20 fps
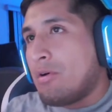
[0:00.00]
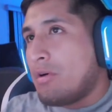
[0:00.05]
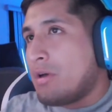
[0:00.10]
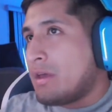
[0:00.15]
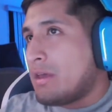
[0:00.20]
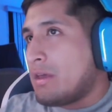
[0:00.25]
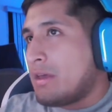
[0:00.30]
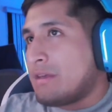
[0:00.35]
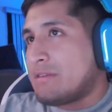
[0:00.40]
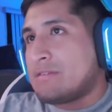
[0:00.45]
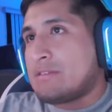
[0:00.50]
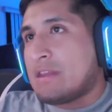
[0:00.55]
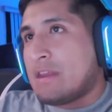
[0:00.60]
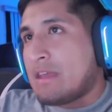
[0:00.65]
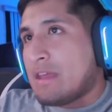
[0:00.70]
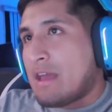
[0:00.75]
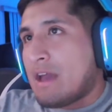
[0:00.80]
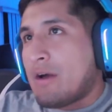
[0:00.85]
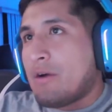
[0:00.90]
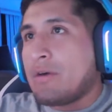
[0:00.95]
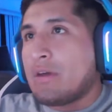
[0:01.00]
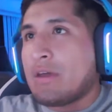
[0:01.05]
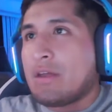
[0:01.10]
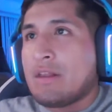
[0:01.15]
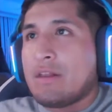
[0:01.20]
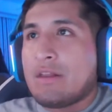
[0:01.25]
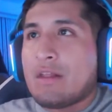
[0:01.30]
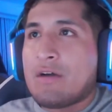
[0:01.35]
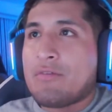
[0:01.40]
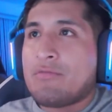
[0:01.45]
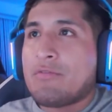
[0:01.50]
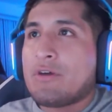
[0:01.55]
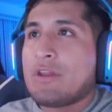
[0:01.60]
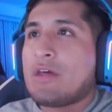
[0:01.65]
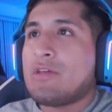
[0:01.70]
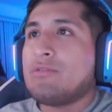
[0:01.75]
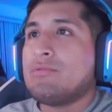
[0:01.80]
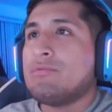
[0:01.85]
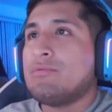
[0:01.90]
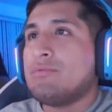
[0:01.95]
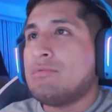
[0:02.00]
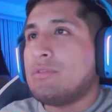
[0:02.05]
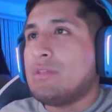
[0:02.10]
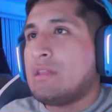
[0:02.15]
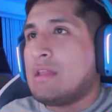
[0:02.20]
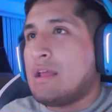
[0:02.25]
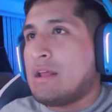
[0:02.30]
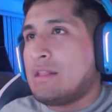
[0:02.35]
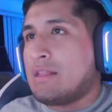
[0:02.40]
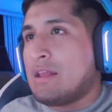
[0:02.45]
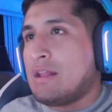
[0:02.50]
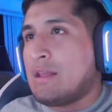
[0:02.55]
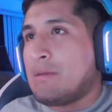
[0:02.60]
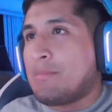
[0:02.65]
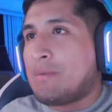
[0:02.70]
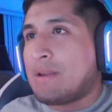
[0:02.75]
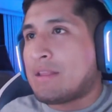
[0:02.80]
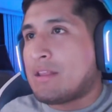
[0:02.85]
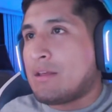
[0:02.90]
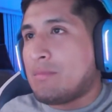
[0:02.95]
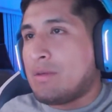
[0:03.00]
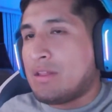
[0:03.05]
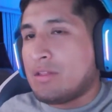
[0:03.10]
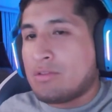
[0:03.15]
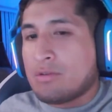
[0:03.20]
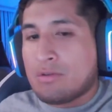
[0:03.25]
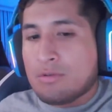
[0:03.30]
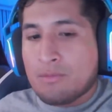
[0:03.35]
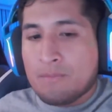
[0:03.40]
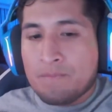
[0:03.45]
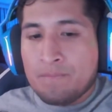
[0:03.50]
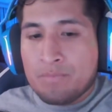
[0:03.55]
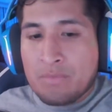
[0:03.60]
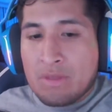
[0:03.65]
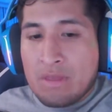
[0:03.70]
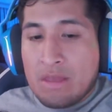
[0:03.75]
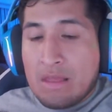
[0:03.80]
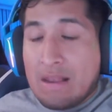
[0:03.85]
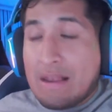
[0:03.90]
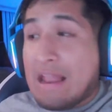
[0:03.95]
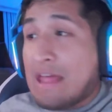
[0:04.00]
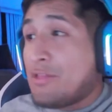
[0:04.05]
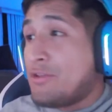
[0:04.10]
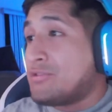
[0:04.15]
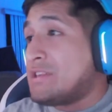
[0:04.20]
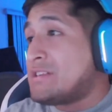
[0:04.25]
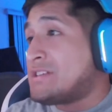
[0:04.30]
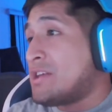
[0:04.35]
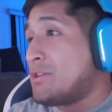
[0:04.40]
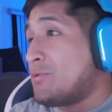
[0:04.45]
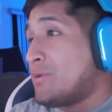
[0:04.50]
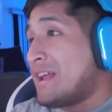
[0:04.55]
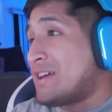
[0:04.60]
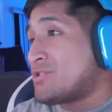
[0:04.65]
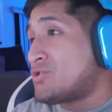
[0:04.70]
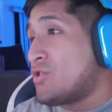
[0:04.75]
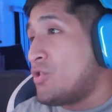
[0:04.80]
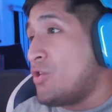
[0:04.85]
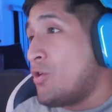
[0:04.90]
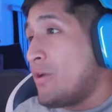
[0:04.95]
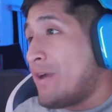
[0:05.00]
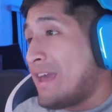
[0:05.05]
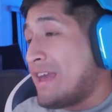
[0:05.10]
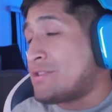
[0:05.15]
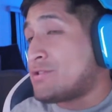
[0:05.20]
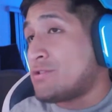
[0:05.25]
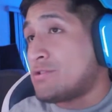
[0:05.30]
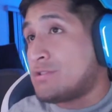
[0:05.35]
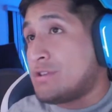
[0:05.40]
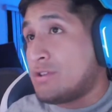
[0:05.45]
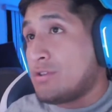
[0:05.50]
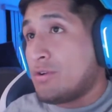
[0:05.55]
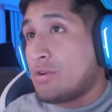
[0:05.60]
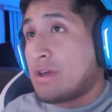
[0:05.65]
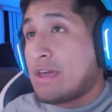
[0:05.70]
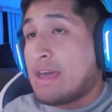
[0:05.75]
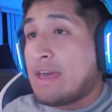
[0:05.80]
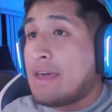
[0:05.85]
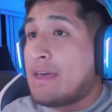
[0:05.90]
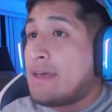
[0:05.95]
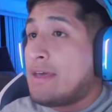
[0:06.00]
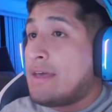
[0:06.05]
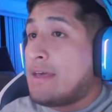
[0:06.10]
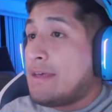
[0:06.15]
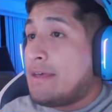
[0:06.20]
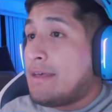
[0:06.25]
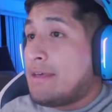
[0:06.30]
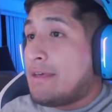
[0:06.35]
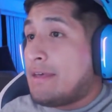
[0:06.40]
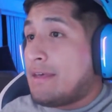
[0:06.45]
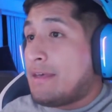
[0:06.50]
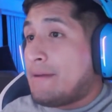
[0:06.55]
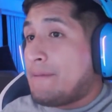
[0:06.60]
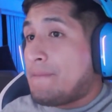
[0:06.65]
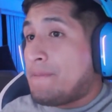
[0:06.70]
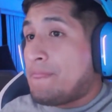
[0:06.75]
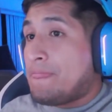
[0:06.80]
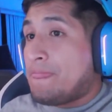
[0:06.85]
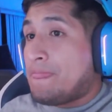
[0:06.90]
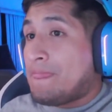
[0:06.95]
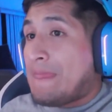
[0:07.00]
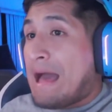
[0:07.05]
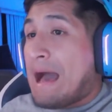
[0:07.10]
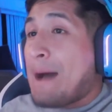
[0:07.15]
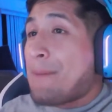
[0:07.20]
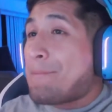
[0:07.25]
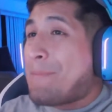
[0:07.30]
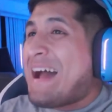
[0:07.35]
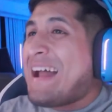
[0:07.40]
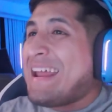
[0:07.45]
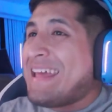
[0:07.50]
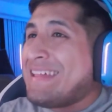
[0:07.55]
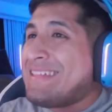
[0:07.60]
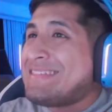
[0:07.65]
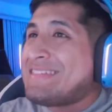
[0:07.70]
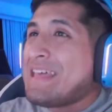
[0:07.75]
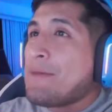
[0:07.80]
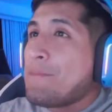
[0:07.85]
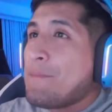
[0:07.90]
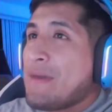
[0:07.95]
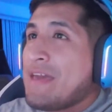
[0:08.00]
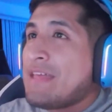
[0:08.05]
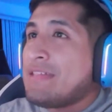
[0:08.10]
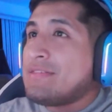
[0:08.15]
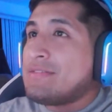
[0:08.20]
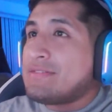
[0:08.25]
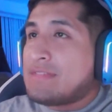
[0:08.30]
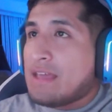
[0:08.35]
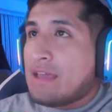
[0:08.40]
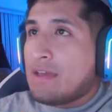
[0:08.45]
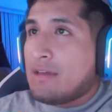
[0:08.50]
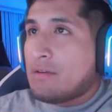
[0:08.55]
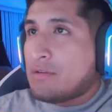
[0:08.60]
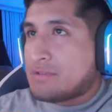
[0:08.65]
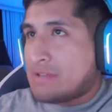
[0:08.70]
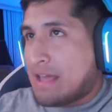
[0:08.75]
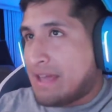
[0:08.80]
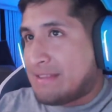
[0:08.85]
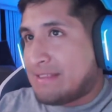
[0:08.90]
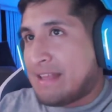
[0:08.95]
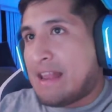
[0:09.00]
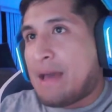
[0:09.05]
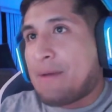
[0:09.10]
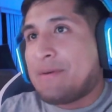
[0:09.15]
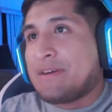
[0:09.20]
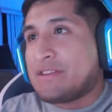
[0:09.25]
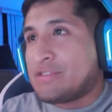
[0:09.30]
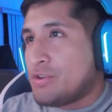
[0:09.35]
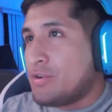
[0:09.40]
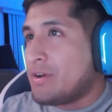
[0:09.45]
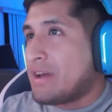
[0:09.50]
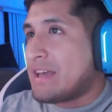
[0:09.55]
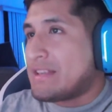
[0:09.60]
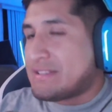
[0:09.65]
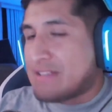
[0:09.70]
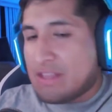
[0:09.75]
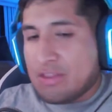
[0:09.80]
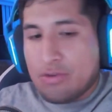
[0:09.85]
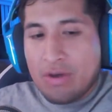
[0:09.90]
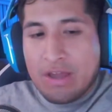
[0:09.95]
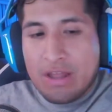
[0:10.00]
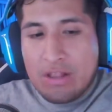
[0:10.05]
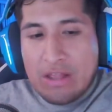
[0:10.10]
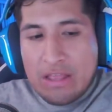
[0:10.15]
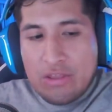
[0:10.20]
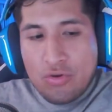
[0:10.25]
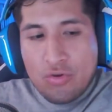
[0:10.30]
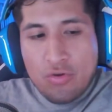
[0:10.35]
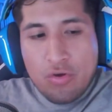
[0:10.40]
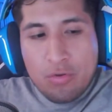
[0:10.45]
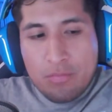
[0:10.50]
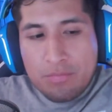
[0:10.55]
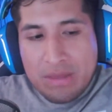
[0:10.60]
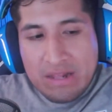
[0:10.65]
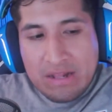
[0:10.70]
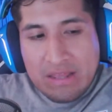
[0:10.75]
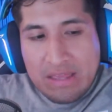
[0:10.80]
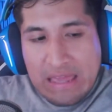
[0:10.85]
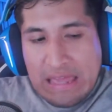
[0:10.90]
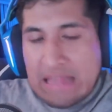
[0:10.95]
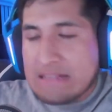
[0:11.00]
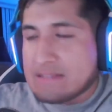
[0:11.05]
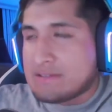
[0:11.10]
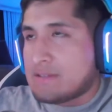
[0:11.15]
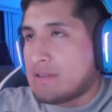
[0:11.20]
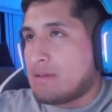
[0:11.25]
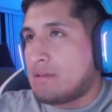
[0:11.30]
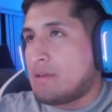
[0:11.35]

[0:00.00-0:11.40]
estrellado en el, afuera de un, del departamento, ¿no? La noticia no era solo eso, sino que aparentemente, o sea, esta es la versión que se dio en el año 2015.